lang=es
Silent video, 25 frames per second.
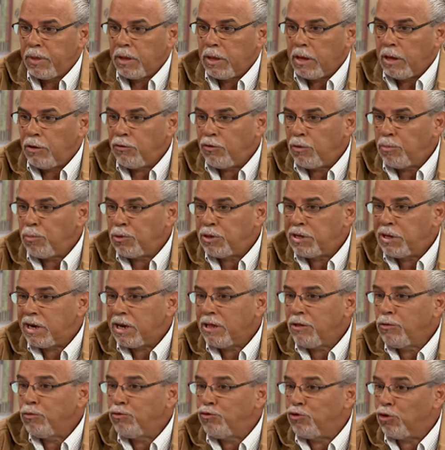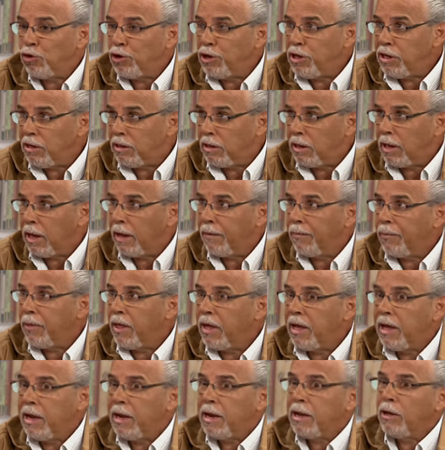que no se puede ser reduccionista,
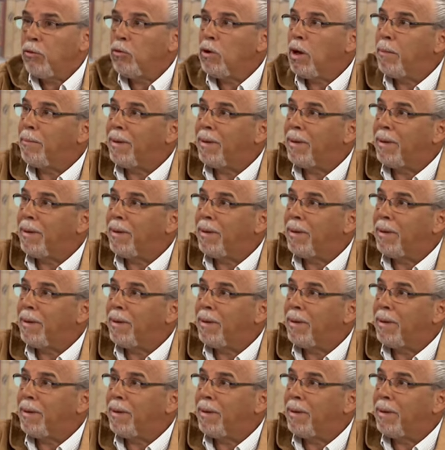de creer que una